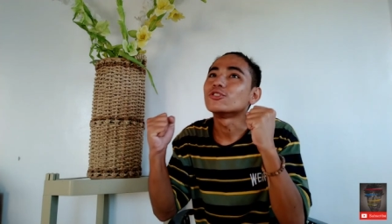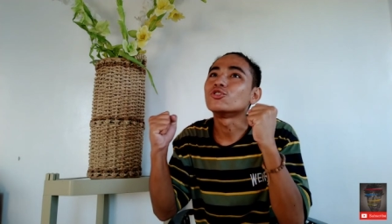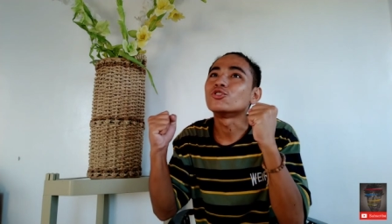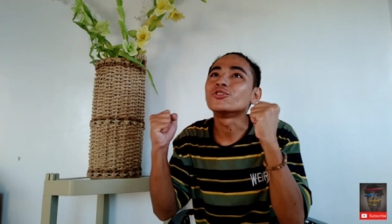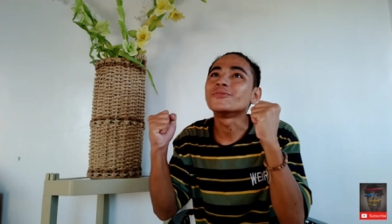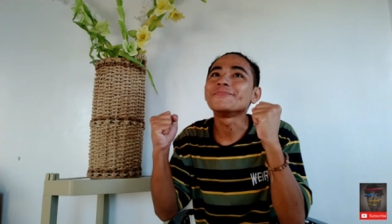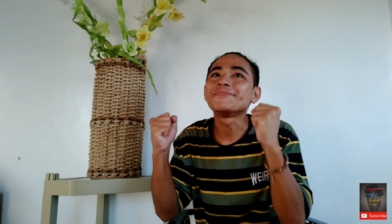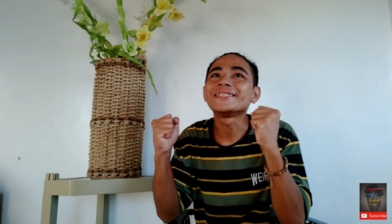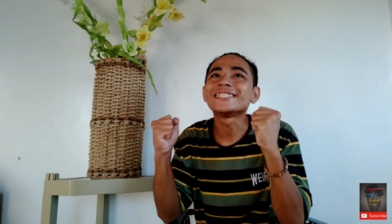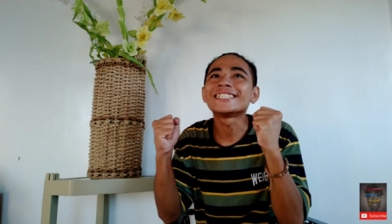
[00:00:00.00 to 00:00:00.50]

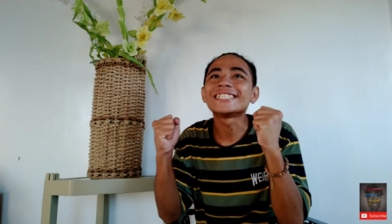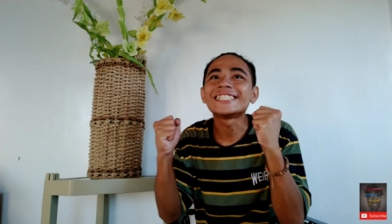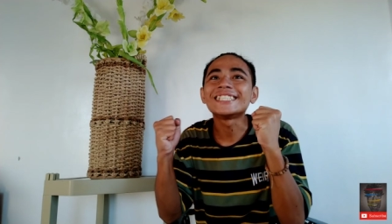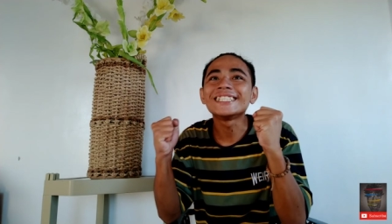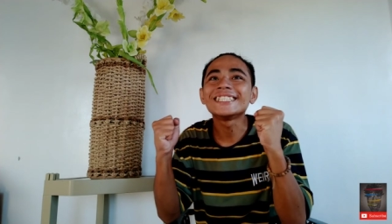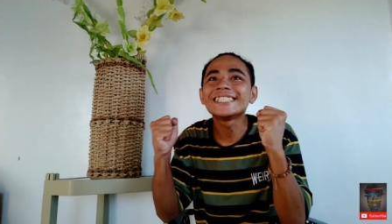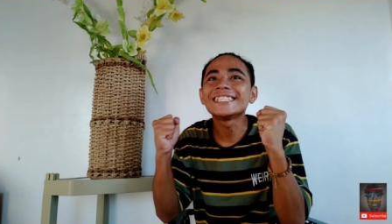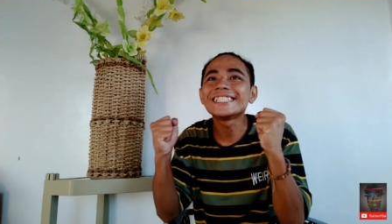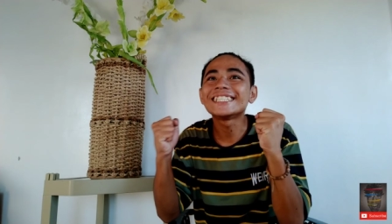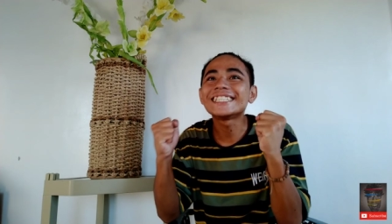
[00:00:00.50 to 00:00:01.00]

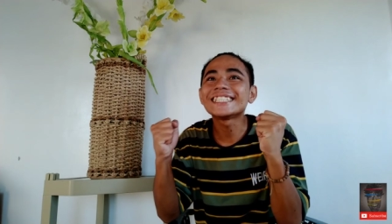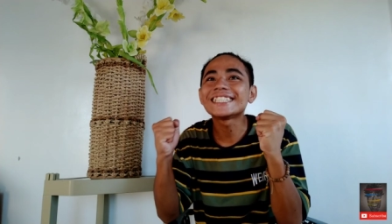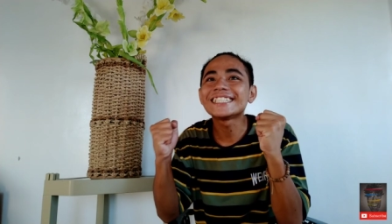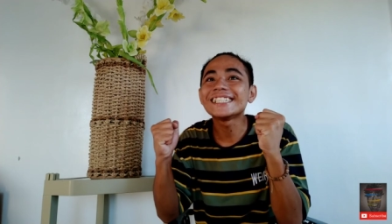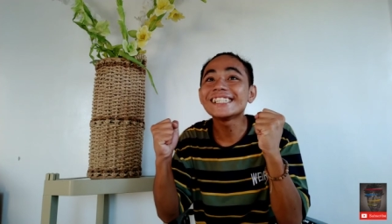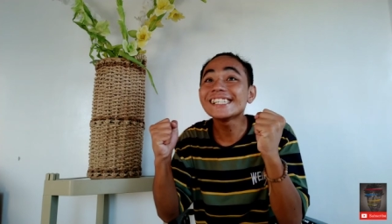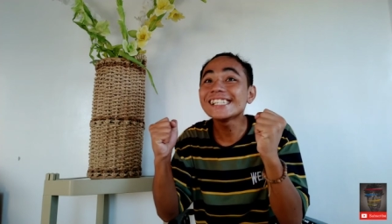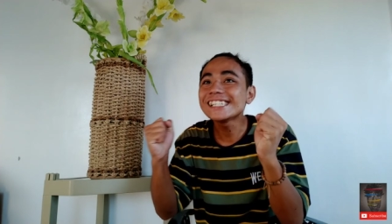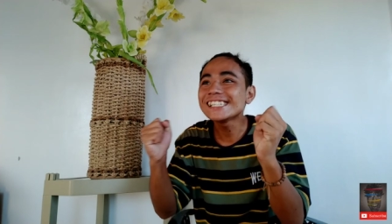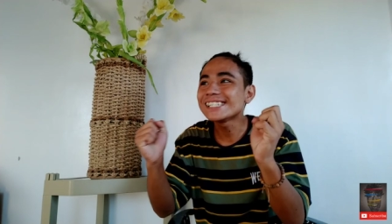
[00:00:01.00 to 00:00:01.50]
uumpisahan na
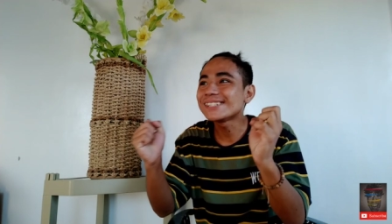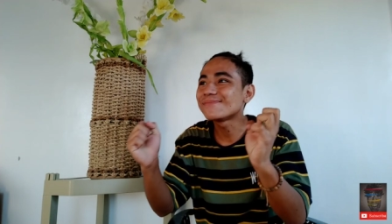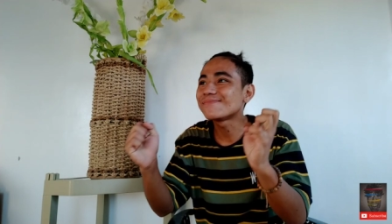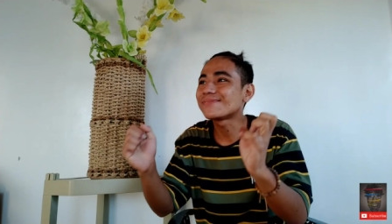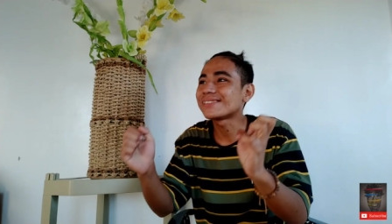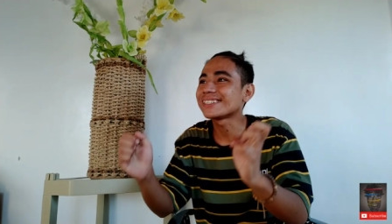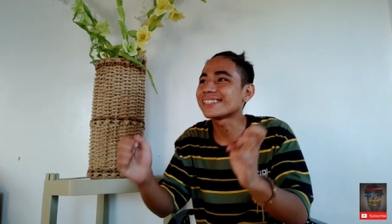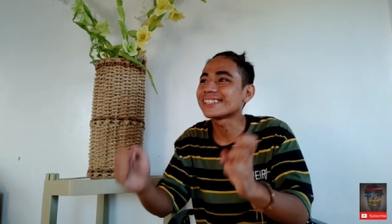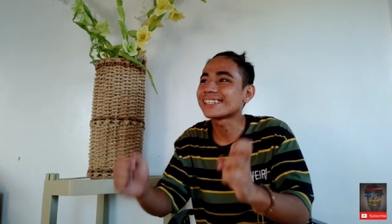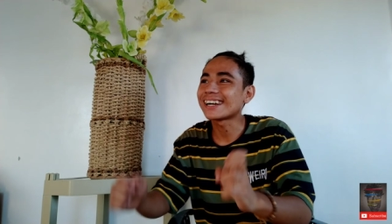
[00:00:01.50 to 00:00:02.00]
natin
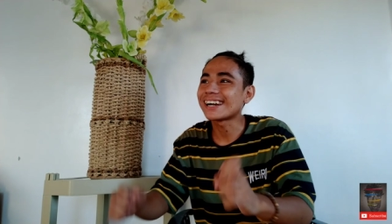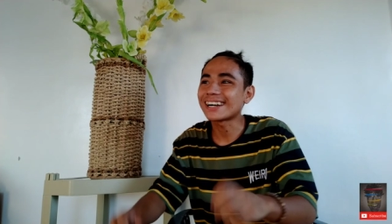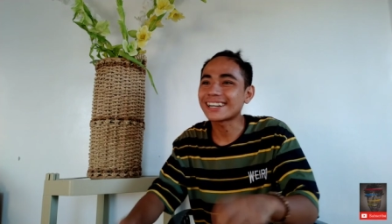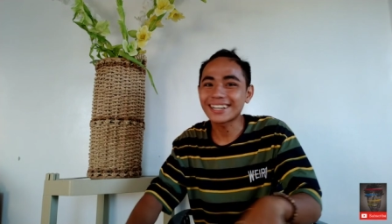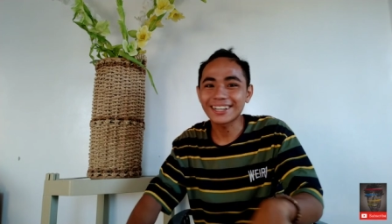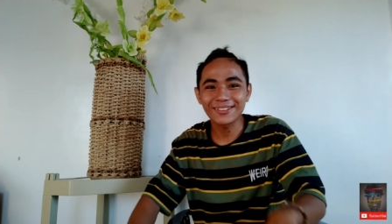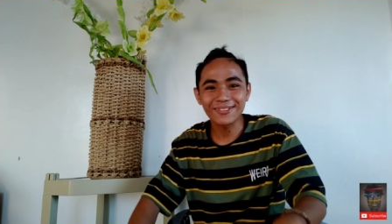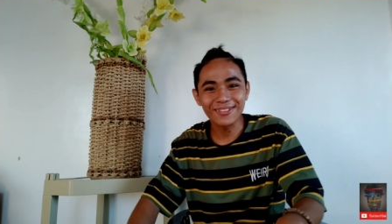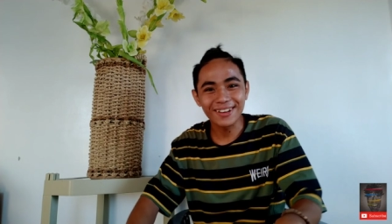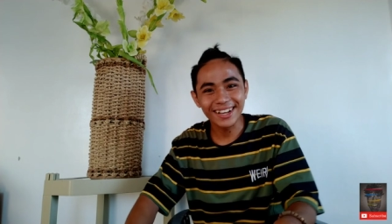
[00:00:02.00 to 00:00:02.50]
ang
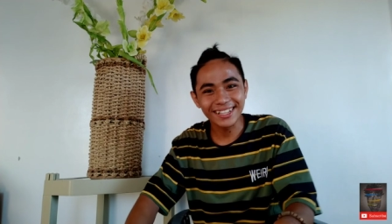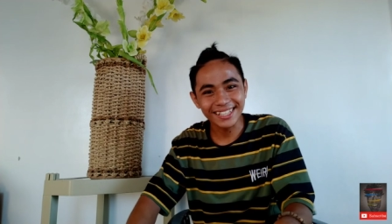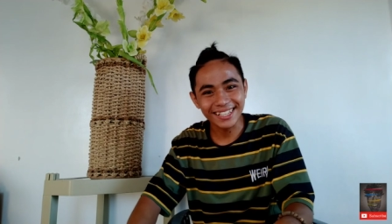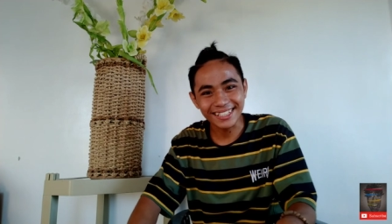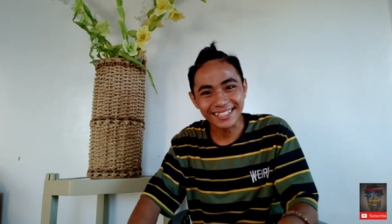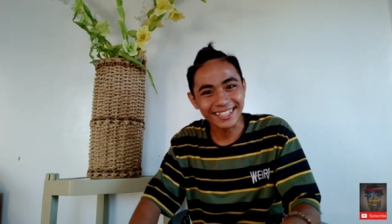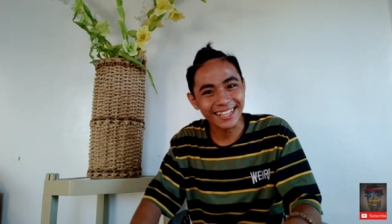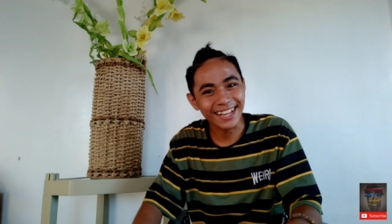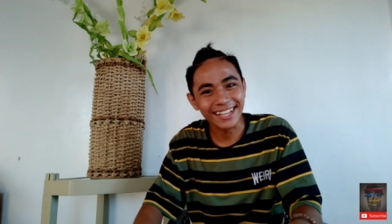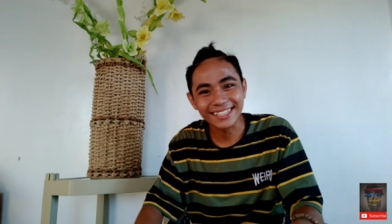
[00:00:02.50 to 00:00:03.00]

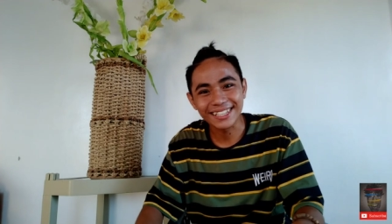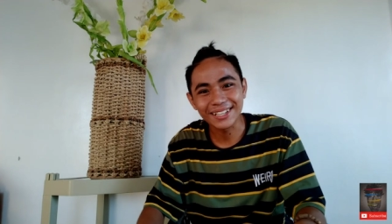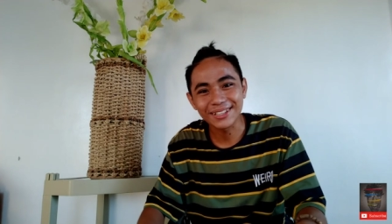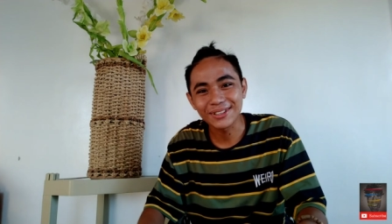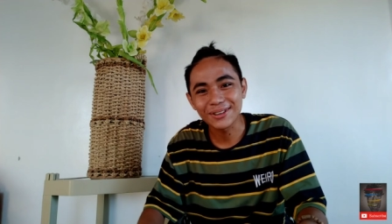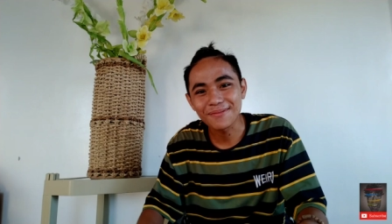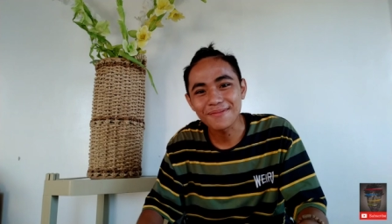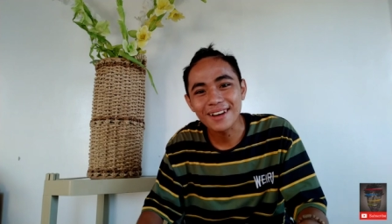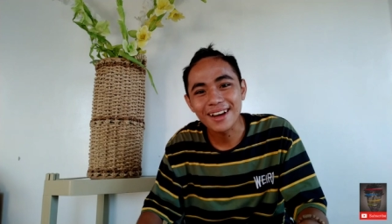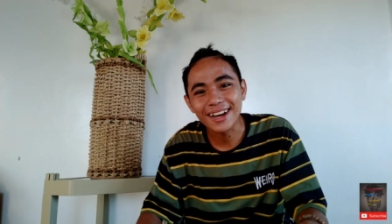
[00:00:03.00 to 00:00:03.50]
pagkakakwatit
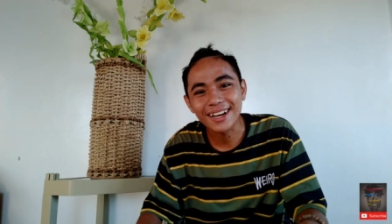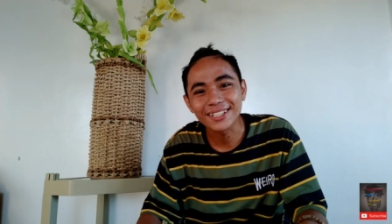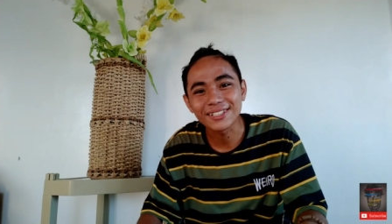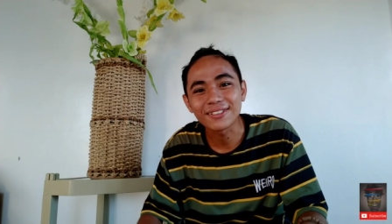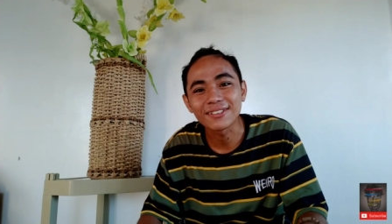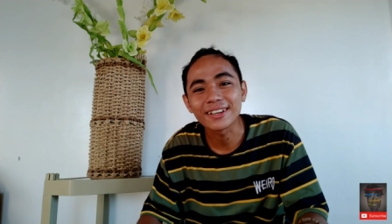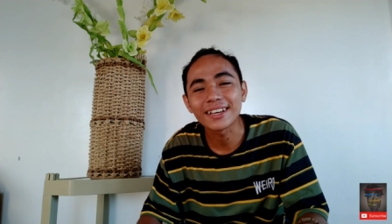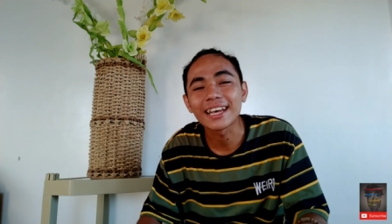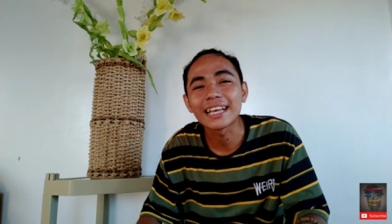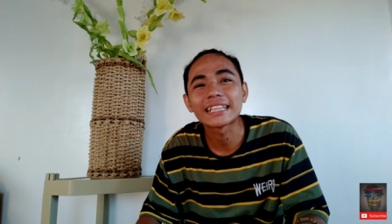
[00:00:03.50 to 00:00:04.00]
natin no mga
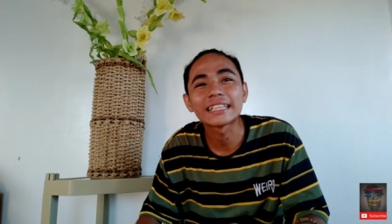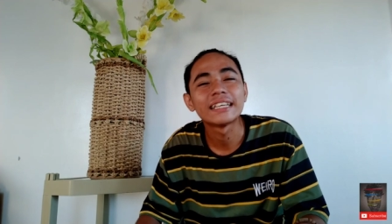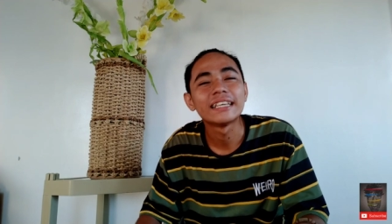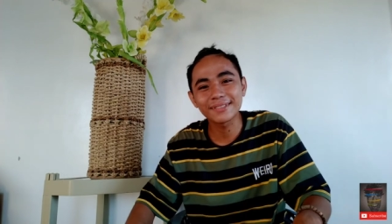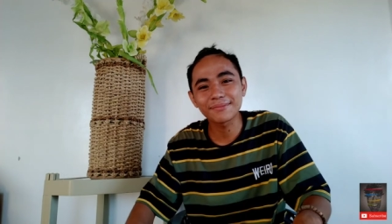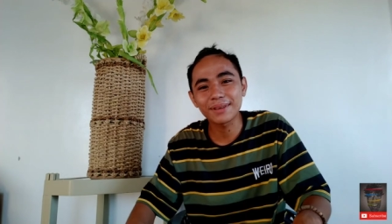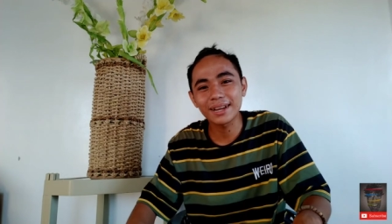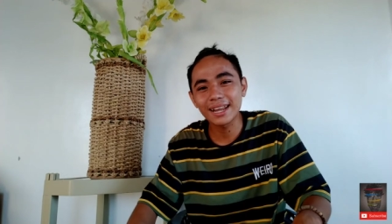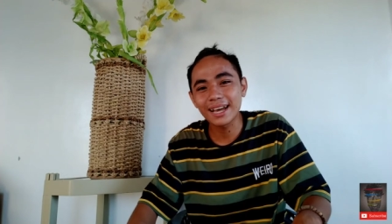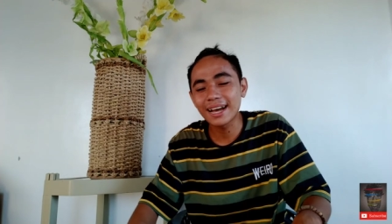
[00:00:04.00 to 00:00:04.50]
kasungke at
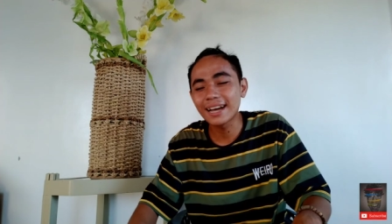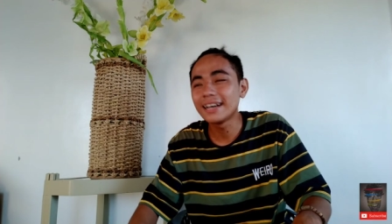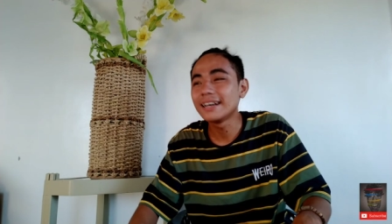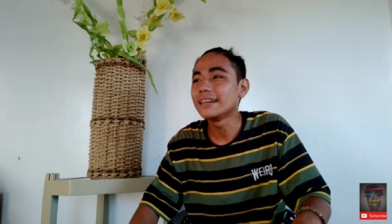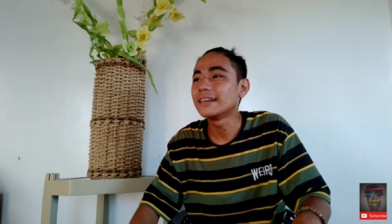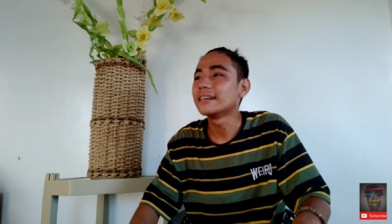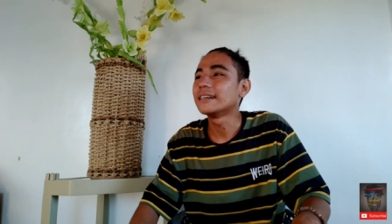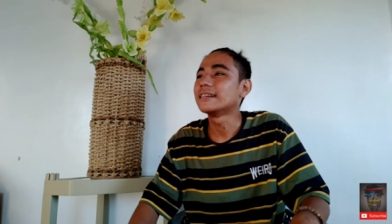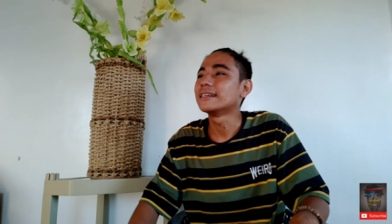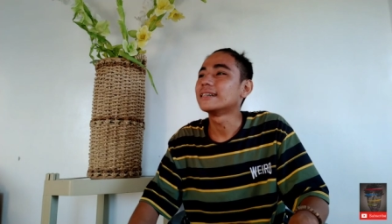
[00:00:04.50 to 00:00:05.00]
yun pala